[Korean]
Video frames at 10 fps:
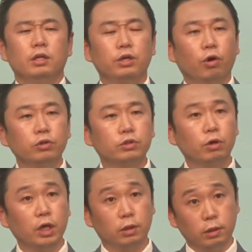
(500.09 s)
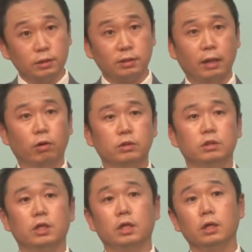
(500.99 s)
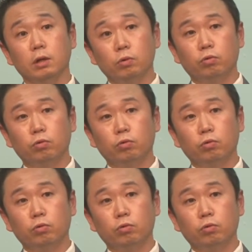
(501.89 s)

이 영적인 세력들이